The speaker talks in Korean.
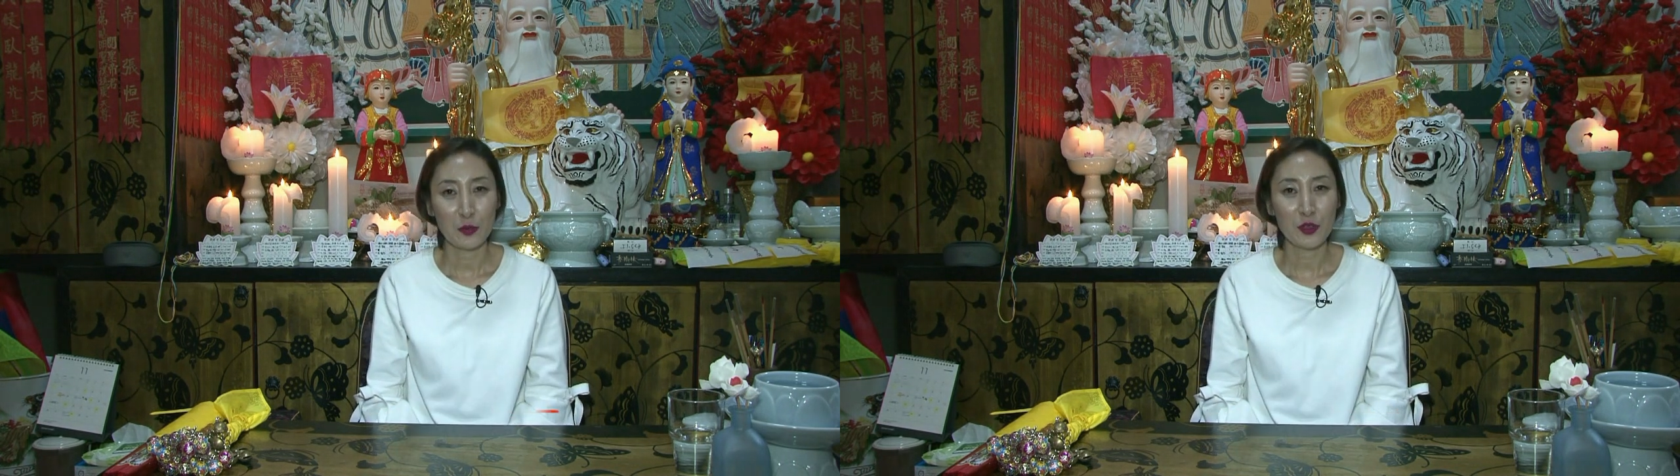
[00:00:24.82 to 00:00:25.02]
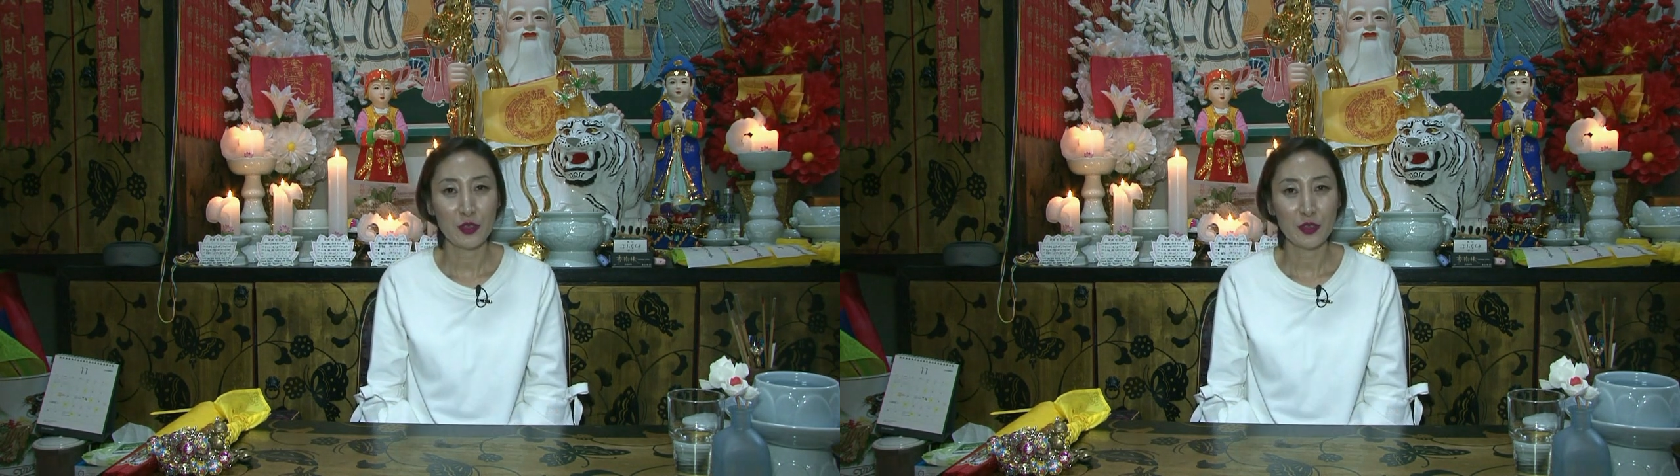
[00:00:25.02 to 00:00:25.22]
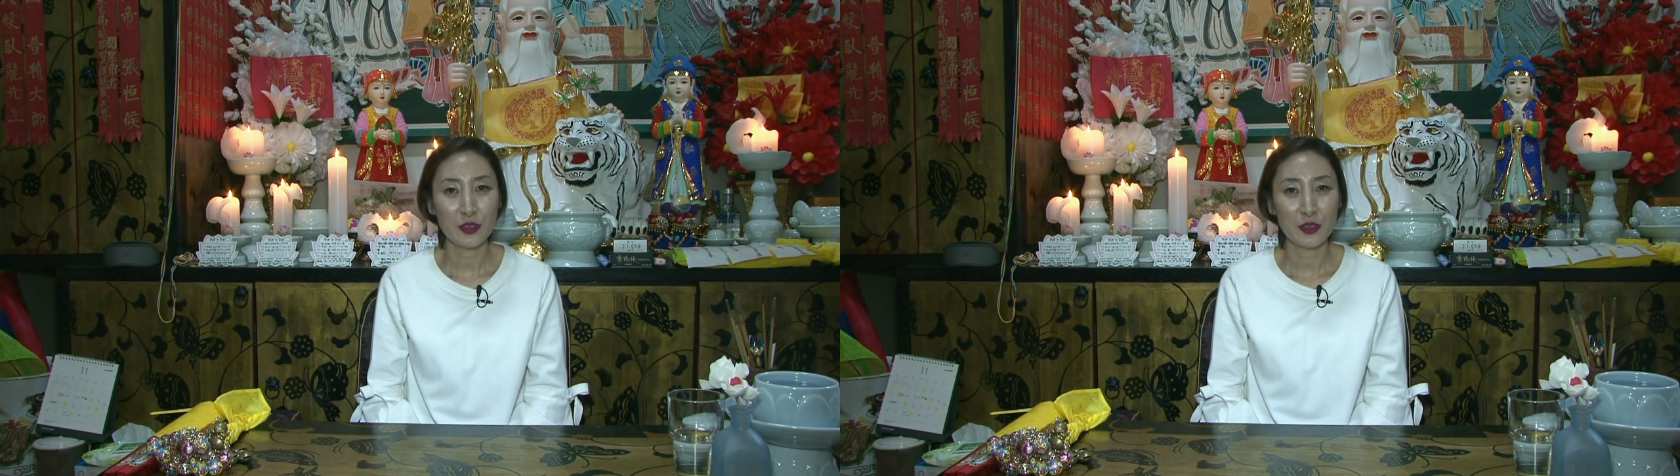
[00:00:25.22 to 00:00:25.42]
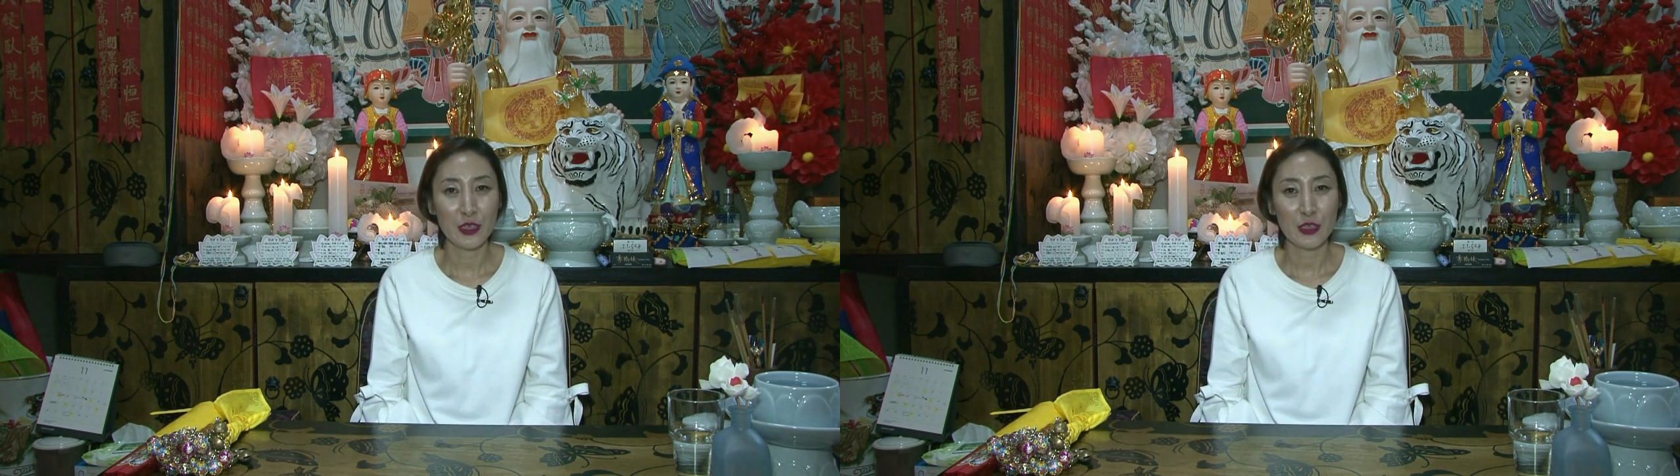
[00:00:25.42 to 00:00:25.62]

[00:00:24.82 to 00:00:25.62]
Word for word: 오늘은